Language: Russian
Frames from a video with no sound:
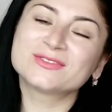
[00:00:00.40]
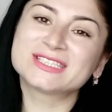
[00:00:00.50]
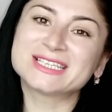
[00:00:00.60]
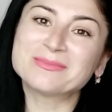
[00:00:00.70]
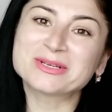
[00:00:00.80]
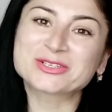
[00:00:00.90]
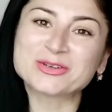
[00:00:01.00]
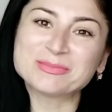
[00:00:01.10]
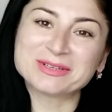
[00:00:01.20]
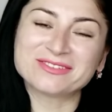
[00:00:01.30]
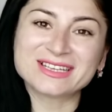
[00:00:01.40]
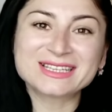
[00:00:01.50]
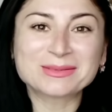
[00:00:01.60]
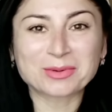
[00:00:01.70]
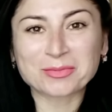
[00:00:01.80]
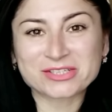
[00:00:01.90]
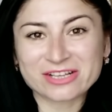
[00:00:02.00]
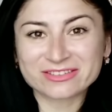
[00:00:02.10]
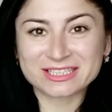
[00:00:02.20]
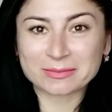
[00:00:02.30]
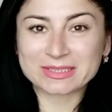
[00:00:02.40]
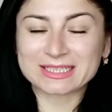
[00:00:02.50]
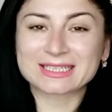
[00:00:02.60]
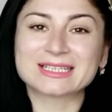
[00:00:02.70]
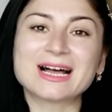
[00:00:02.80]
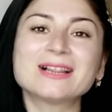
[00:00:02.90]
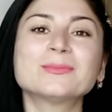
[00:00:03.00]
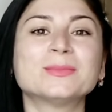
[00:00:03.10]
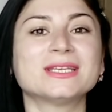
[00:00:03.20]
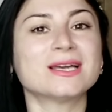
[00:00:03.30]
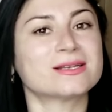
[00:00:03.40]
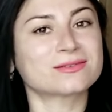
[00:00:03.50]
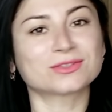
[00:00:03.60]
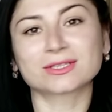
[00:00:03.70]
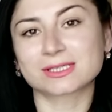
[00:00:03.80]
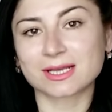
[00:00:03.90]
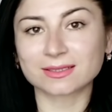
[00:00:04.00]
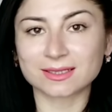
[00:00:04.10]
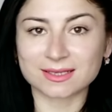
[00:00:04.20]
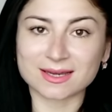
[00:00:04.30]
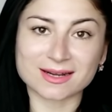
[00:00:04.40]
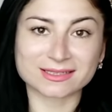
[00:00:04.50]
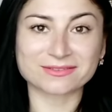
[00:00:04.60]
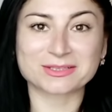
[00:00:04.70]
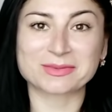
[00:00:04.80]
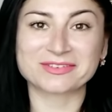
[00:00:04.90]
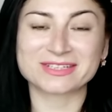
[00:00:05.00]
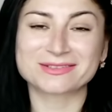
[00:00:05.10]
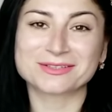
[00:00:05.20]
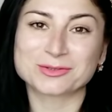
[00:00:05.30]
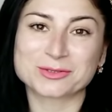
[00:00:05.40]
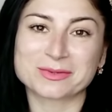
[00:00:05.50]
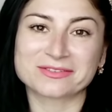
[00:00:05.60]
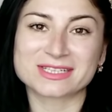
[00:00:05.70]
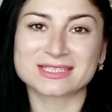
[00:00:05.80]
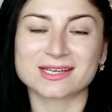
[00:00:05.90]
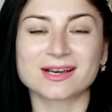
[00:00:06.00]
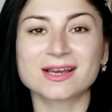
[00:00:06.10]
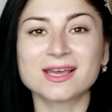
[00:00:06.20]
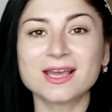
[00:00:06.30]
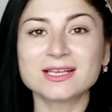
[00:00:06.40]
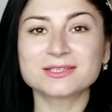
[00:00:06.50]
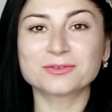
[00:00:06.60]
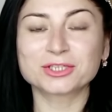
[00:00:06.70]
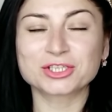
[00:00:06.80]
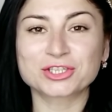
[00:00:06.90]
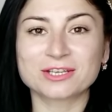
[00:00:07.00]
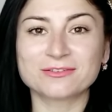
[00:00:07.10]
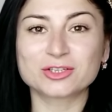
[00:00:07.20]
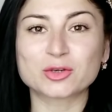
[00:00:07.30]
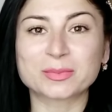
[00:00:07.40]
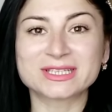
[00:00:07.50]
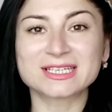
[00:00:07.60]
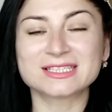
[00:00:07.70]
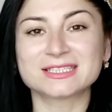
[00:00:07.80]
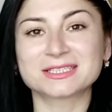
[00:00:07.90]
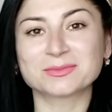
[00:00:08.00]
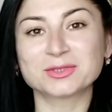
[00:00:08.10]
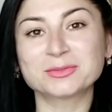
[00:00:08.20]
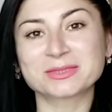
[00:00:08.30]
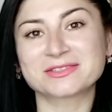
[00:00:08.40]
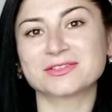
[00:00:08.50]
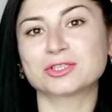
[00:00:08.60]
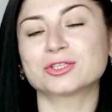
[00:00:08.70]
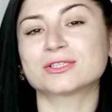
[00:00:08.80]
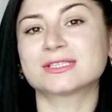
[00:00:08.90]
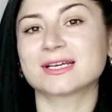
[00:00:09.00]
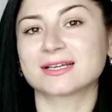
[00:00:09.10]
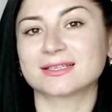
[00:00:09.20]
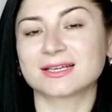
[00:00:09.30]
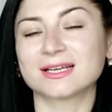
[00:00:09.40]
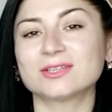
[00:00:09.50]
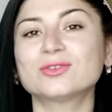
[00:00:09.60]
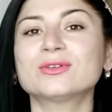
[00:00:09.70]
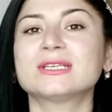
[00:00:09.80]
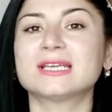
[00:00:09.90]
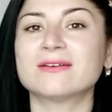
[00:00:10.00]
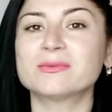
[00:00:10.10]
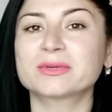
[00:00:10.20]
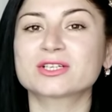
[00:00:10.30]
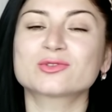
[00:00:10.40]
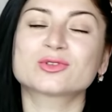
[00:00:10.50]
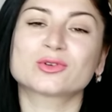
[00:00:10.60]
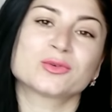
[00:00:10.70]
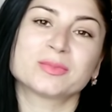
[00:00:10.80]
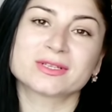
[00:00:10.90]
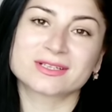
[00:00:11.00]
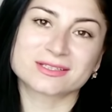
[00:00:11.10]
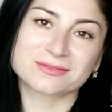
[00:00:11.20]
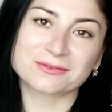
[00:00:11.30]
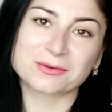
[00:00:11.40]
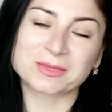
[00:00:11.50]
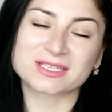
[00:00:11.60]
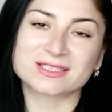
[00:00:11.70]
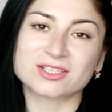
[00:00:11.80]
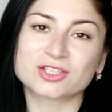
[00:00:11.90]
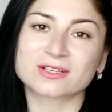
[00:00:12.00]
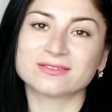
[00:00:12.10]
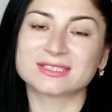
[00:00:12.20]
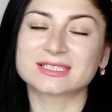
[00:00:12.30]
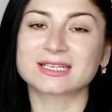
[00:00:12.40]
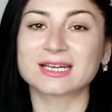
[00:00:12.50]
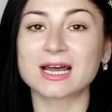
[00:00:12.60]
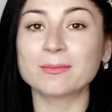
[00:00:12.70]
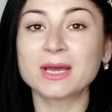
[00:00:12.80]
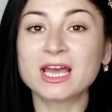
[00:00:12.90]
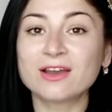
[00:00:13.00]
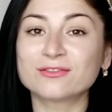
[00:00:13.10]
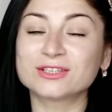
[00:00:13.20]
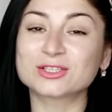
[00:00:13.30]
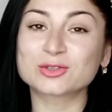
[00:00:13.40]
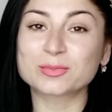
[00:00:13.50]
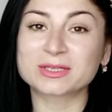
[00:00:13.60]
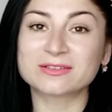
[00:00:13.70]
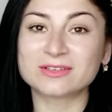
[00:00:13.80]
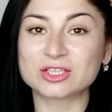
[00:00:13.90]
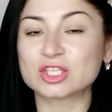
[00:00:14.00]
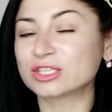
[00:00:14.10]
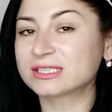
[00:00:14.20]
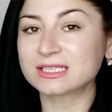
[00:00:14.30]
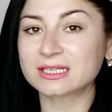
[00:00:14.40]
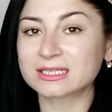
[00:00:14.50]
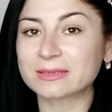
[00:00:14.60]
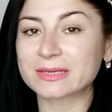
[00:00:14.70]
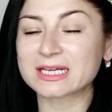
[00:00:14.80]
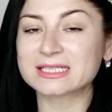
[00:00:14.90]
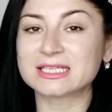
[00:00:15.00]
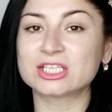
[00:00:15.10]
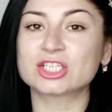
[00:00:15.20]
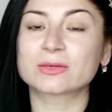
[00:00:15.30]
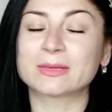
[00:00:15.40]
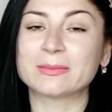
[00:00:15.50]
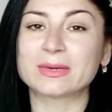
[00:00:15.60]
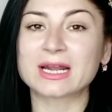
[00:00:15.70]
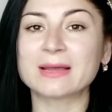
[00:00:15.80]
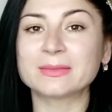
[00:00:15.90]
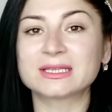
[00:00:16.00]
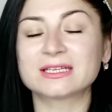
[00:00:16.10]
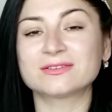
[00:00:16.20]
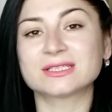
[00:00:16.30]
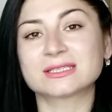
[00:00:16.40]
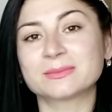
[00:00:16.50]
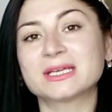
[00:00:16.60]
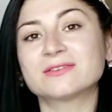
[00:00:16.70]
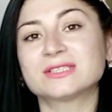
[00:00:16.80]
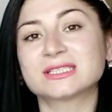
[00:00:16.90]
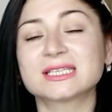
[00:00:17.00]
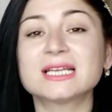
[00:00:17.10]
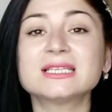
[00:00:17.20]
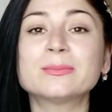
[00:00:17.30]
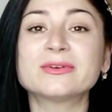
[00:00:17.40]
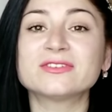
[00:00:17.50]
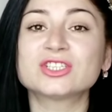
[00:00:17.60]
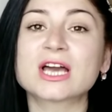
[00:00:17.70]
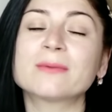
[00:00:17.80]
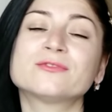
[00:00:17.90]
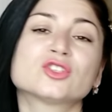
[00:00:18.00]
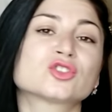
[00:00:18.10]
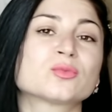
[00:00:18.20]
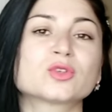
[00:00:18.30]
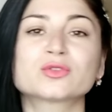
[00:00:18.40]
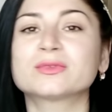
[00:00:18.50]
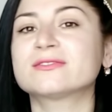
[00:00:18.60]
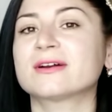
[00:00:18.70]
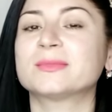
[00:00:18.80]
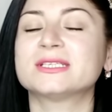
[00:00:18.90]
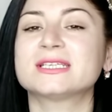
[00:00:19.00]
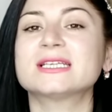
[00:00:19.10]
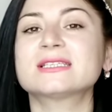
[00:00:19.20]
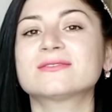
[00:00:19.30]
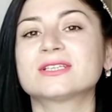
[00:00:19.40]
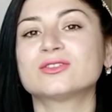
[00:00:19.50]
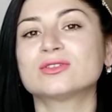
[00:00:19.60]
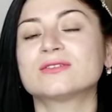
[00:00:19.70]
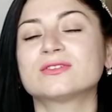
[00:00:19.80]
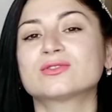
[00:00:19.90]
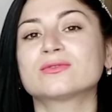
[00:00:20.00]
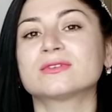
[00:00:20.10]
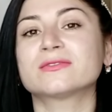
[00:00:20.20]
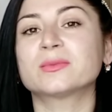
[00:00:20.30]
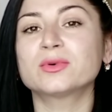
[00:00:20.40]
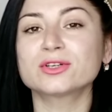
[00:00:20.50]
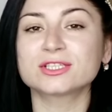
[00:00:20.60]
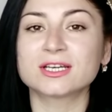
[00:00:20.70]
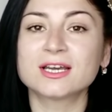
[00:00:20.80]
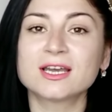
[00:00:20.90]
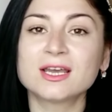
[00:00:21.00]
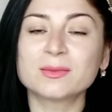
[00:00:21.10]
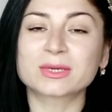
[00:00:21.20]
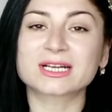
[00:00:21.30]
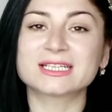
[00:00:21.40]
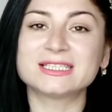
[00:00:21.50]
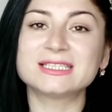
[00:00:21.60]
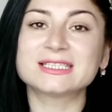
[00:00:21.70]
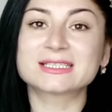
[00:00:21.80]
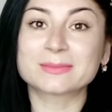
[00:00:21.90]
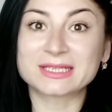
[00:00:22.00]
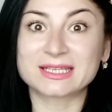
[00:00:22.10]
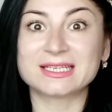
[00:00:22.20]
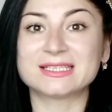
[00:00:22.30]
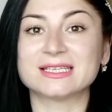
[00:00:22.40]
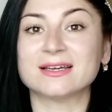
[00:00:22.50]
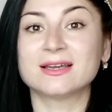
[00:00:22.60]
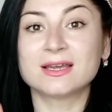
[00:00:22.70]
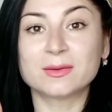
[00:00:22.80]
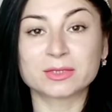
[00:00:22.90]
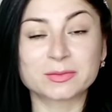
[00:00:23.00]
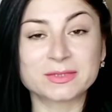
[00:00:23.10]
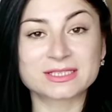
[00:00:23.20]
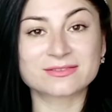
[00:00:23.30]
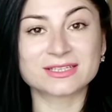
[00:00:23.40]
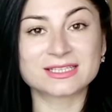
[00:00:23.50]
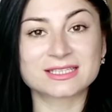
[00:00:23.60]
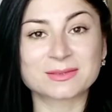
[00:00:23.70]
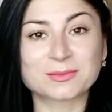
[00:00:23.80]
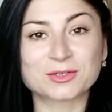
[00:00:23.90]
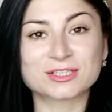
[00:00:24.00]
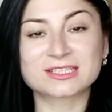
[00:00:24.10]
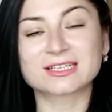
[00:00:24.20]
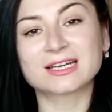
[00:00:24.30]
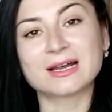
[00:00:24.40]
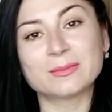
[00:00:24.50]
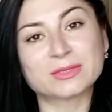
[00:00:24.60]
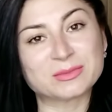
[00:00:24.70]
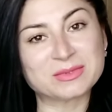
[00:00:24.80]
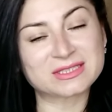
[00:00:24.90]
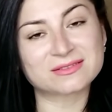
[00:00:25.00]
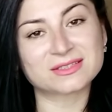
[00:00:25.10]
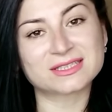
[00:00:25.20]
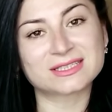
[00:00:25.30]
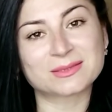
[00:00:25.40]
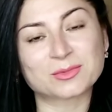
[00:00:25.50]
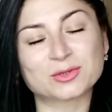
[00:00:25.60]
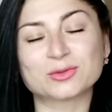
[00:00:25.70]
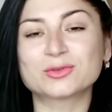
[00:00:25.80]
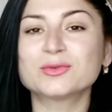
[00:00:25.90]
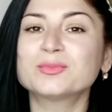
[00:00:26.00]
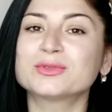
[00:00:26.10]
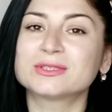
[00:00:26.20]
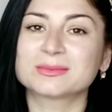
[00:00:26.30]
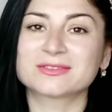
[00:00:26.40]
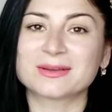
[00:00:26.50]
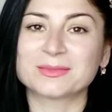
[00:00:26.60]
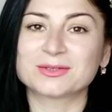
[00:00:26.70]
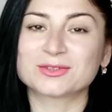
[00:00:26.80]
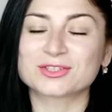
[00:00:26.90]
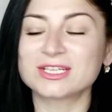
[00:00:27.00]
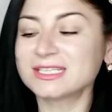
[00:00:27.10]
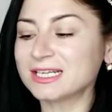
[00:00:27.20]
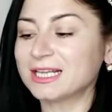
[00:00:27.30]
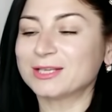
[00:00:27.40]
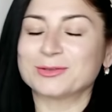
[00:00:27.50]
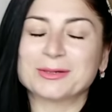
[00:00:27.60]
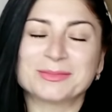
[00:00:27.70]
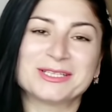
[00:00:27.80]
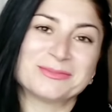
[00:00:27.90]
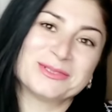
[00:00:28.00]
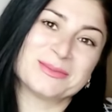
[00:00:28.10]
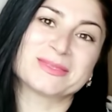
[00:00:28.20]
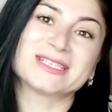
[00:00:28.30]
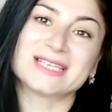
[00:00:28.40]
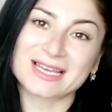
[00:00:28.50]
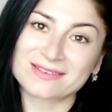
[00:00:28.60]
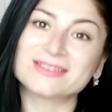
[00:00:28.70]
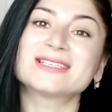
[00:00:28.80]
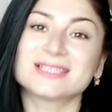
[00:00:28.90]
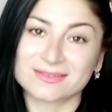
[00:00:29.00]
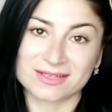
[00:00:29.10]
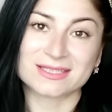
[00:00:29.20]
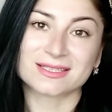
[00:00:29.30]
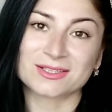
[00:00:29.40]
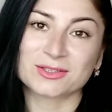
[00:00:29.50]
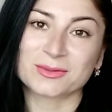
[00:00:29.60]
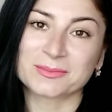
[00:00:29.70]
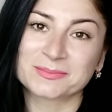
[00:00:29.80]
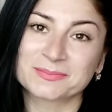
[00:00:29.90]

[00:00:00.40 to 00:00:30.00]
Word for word: Всем большой привет! Добро пожаловать ко мне на канал. Меня зовут Оксана, и я рада вас приветствовать у себя в гостях. Сегодняшнее видео по традиции будет посвящено секонд-хенду. Я вам покажу, что купила для своего магазинчика в Инстаграм. Внизу под видео ссылка на магазинчик, мои параметры, все замеры, все цены по вещам, все, что может быть вам интересно, вы найдете внизу в инфобоксе. Проходите, смотрите. Подписывайтесь на мой Инстаграм, подписывайтесь на мой Ютуб, будем с вами дружить. Ну а мы не будем затягивать и давайте начнем.